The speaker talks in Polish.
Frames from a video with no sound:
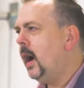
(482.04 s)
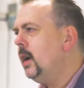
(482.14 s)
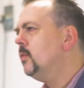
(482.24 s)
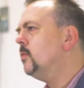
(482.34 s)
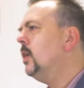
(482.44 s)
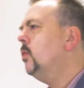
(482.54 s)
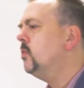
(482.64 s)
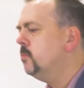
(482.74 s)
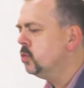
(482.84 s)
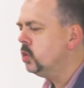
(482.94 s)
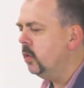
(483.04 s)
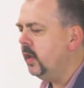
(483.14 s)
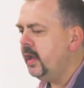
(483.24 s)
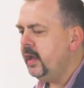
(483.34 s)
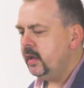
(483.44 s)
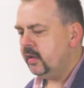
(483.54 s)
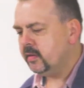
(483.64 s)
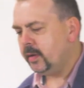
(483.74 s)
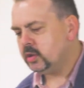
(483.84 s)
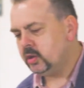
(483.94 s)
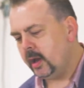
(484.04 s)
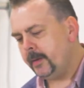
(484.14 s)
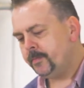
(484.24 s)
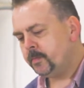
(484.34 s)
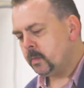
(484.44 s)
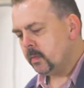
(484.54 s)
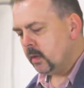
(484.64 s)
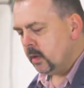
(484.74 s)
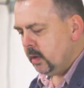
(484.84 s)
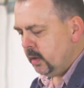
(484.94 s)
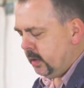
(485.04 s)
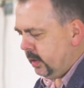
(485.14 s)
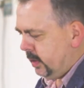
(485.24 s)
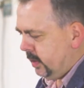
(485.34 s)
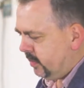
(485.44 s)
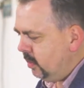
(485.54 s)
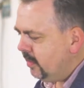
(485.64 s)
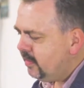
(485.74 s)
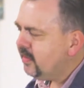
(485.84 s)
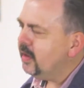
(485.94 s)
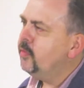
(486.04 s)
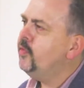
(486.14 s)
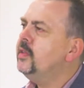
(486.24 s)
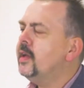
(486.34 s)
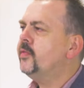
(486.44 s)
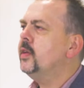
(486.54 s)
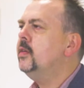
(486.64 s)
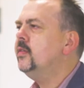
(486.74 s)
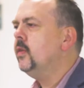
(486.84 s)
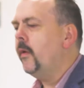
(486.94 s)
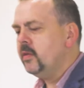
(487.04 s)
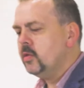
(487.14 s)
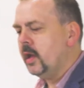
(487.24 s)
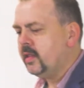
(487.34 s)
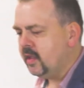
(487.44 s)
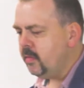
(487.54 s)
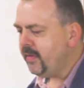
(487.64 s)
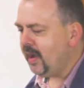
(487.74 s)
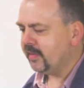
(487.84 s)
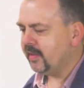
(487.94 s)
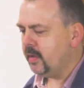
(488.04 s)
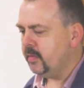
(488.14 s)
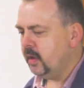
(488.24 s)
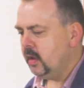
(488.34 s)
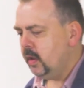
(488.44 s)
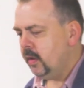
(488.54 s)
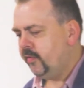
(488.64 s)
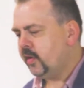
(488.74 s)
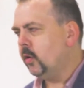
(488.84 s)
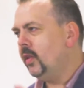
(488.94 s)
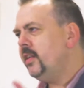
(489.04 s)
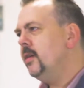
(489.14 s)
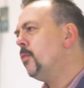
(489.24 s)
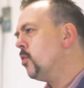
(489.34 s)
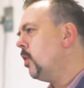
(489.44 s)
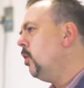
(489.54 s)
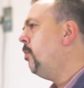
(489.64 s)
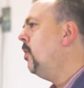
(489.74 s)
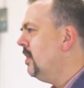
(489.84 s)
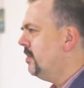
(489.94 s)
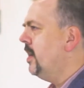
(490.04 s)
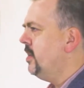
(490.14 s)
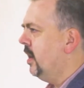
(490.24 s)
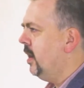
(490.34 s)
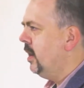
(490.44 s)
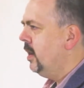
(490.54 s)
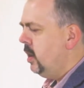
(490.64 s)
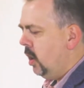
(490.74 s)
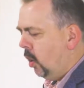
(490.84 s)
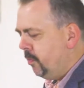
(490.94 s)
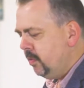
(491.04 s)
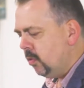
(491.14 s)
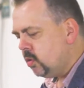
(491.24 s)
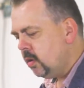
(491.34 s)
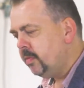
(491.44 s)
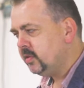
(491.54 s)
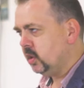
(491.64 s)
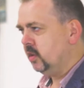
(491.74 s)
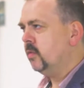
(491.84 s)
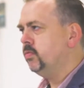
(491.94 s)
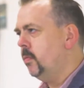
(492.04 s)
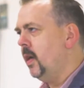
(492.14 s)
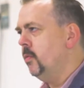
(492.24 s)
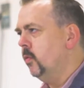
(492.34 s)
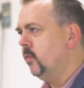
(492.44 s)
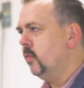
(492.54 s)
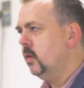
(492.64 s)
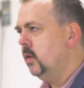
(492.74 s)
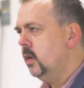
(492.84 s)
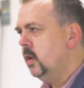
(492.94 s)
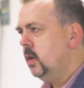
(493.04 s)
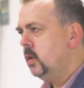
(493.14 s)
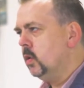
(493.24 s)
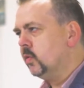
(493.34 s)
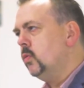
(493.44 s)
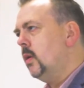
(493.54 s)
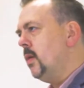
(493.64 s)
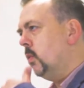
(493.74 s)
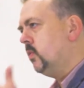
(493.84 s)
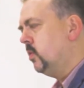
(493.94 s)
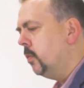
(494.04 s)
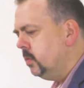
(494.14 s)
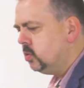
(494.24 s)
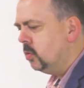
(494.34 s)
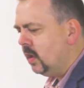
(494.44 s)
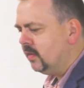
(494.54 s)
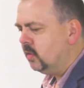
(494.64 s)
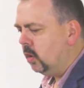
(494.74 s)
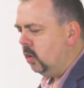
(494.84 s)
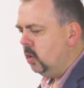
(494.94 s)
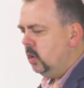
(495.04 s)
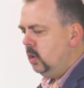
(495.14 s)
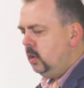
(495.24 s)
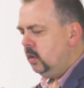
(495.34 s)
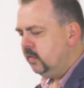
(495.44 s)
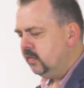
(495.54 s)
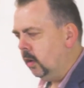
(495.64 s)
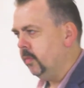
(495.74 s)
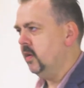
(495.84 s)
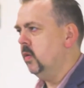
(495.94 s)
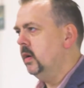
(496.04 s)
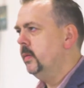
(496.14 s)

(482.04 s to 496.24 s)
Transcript: AIS zostało zburzone i zobaczcie, co jest niesamowite w tej historii, że tym razem wykonanie Bożego polecenia obyło się bez żadnych problemów. Jozue miał zdobyć to miasto i zdobył.